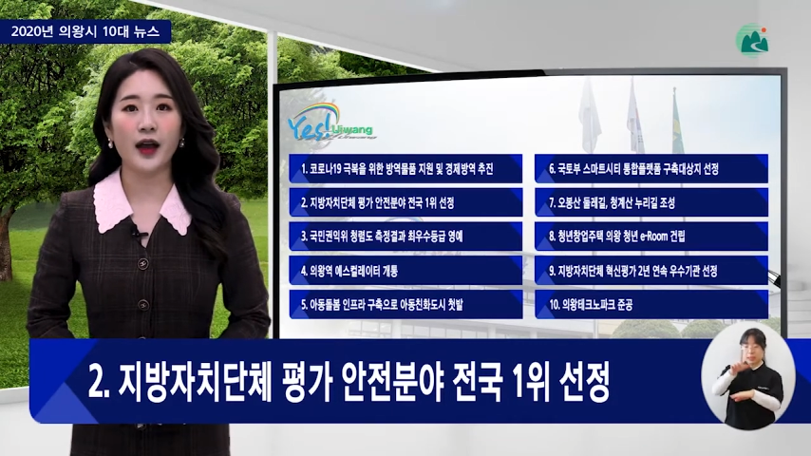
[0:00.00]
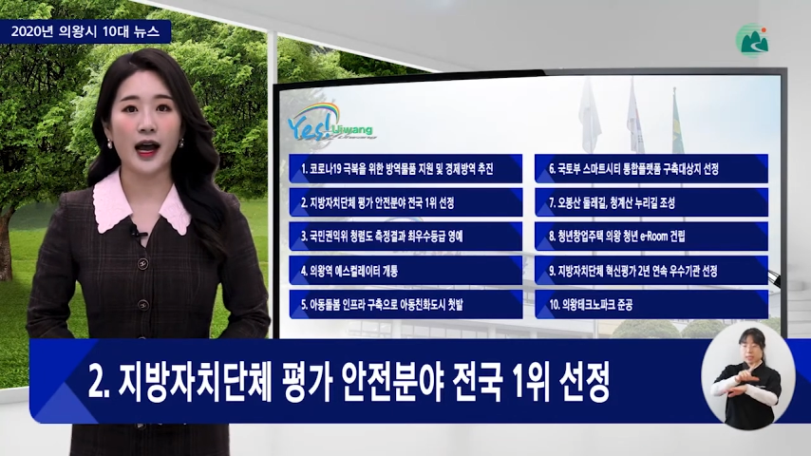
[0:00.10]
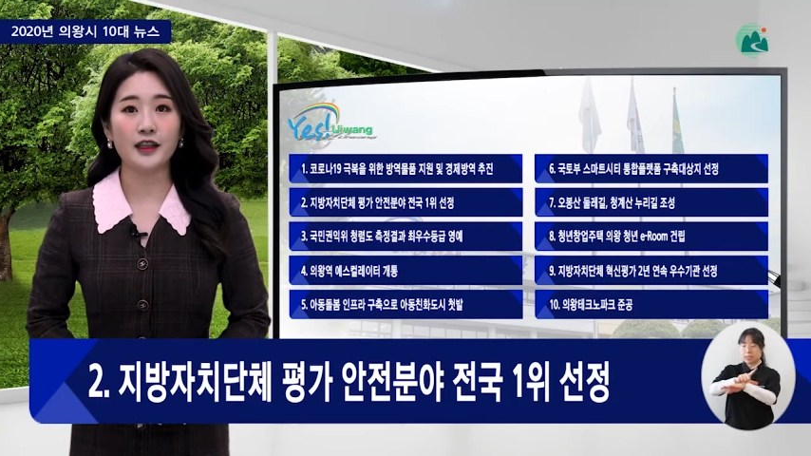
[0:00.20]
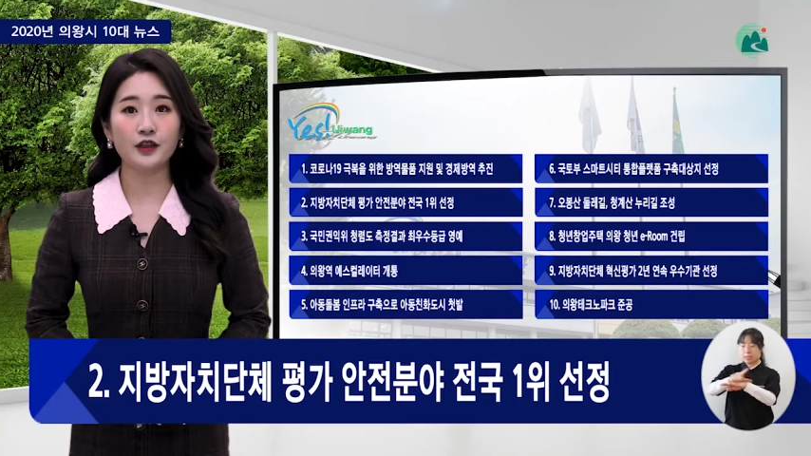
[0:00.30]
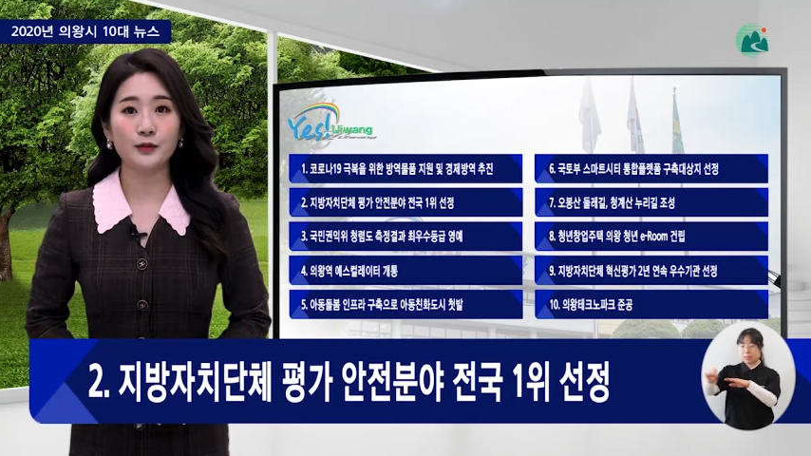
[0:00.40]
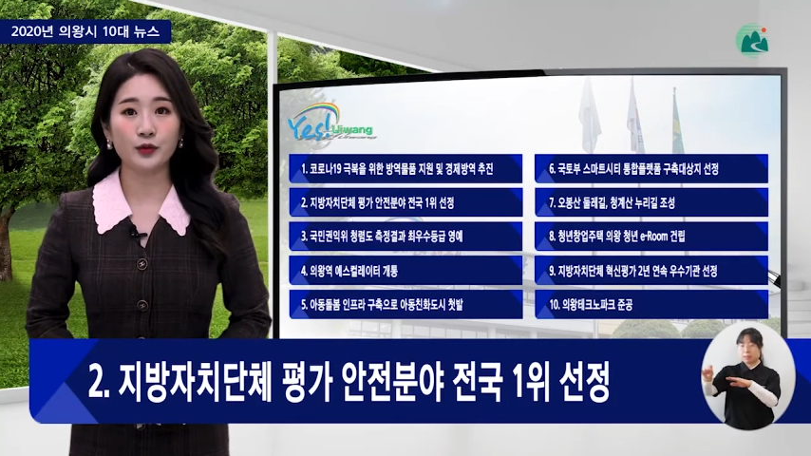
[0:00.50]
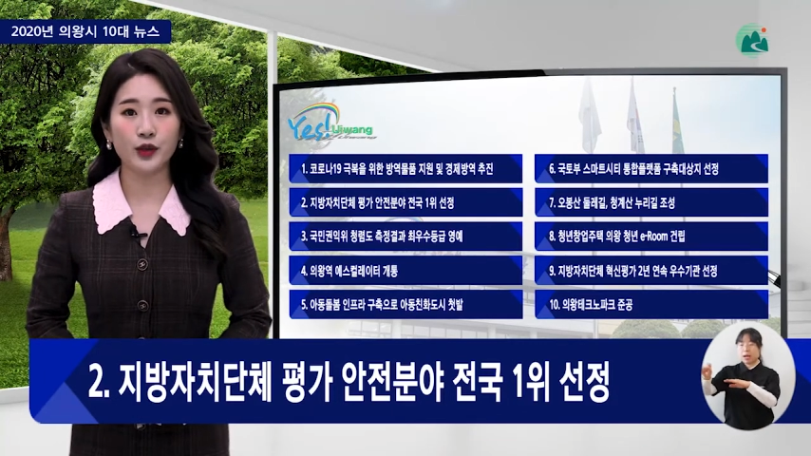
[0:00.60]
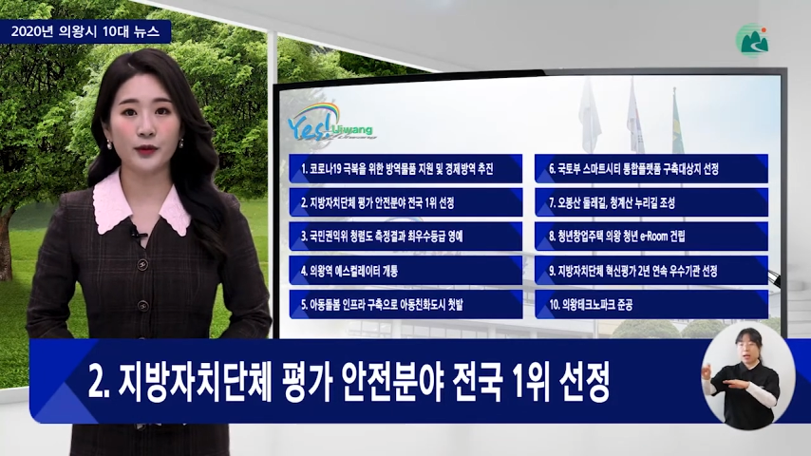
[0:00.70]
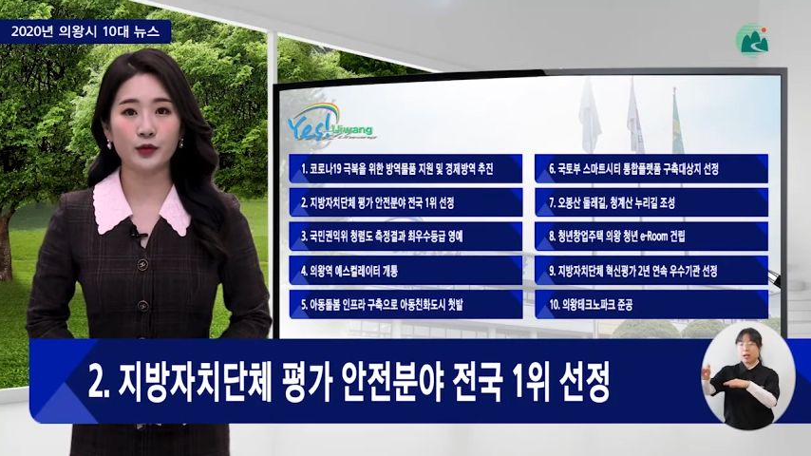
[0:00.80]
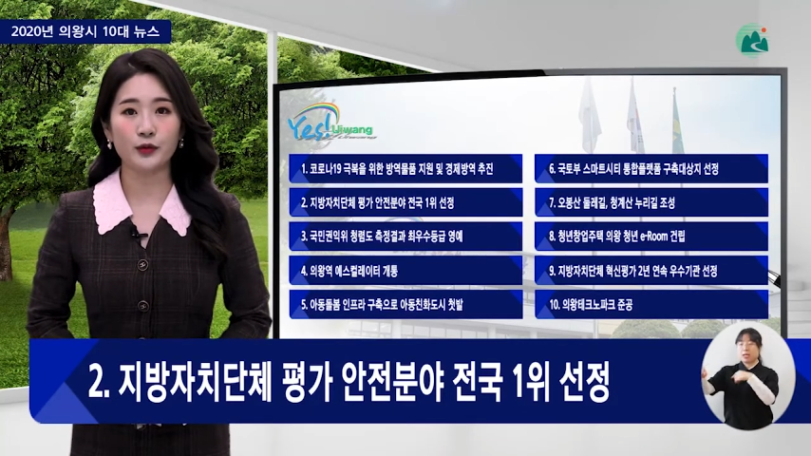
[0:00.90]
안전
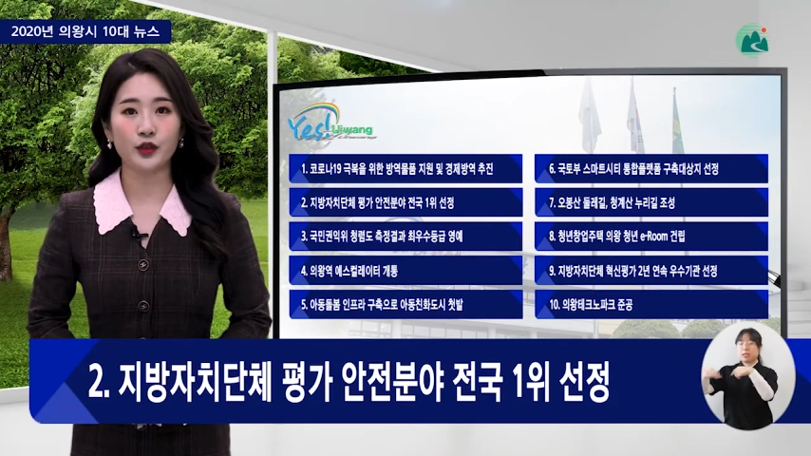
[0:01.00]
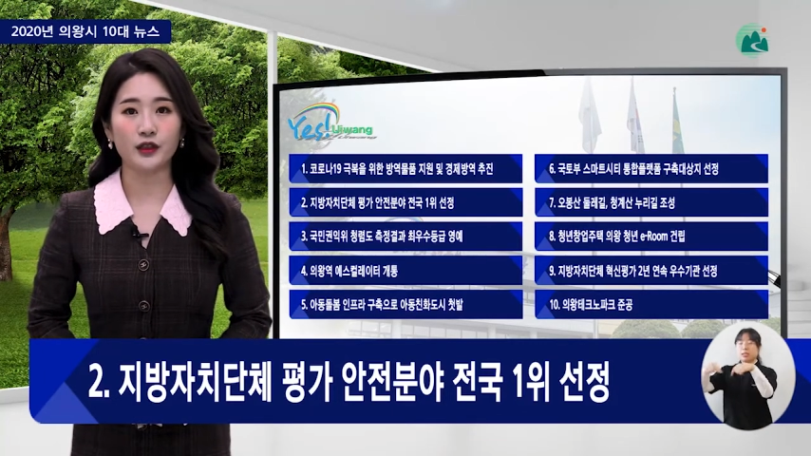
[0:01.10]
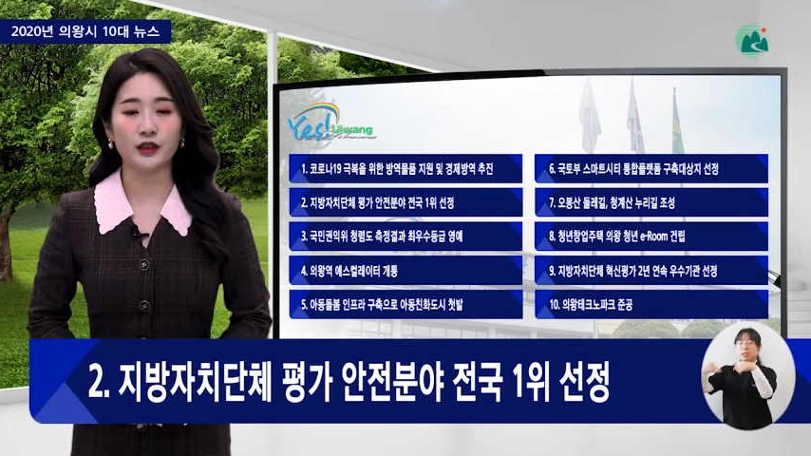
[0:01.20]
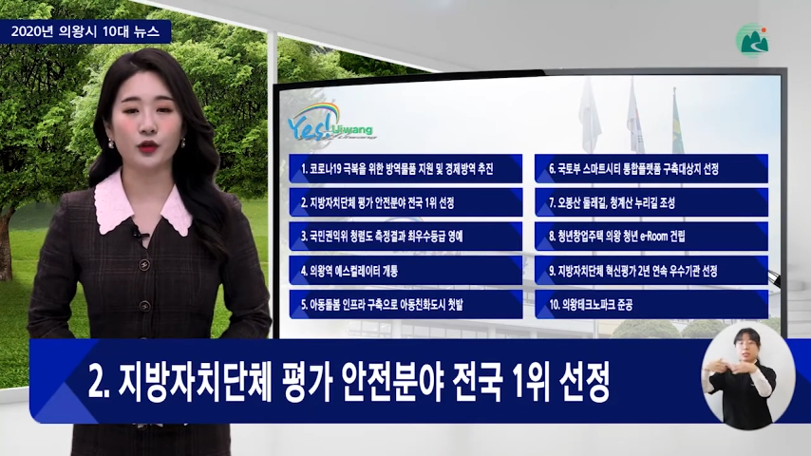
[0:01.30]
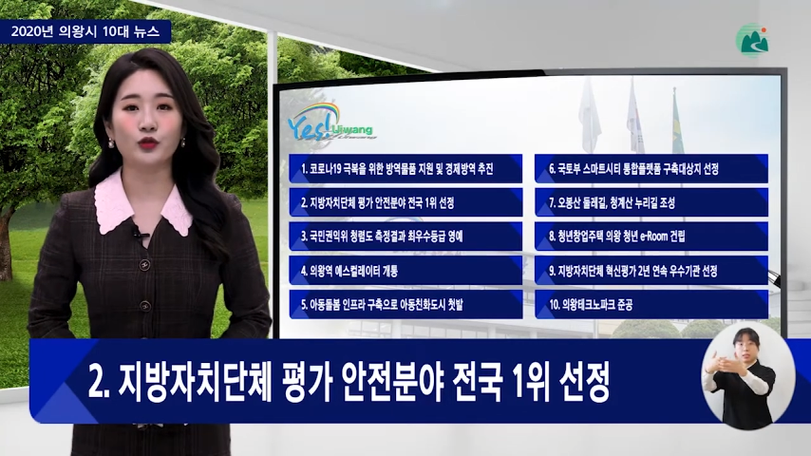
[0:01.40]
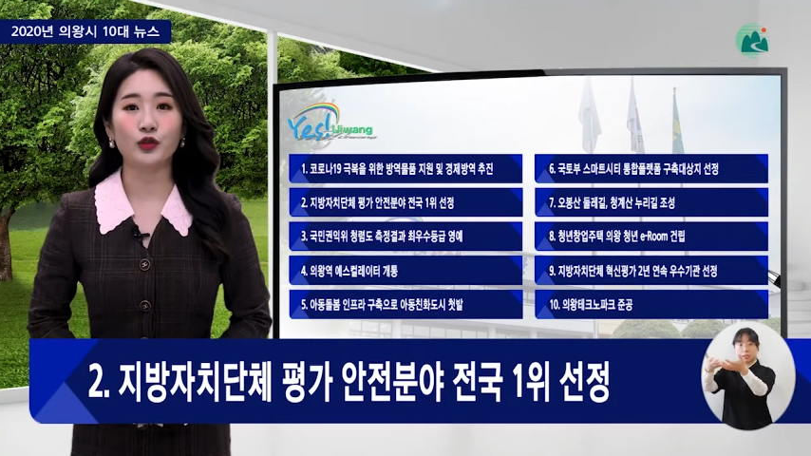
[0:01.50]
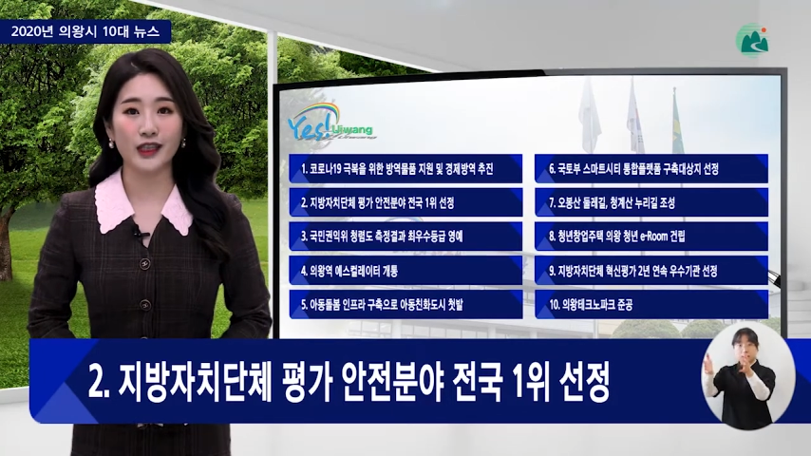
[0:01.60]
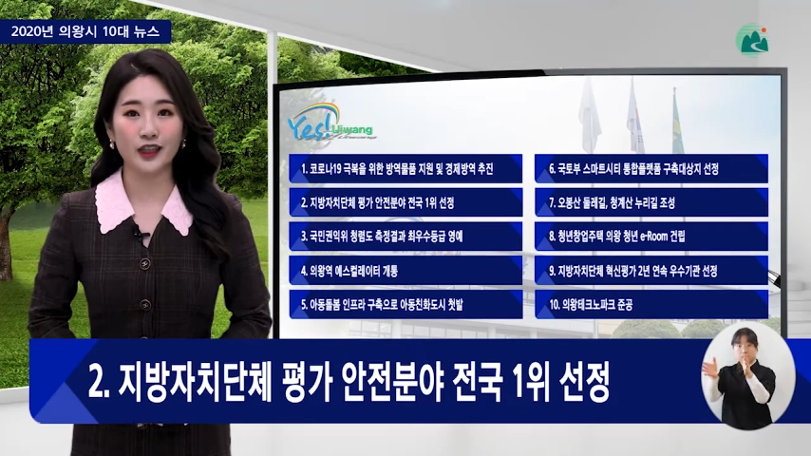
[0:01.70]
분야 부문 전국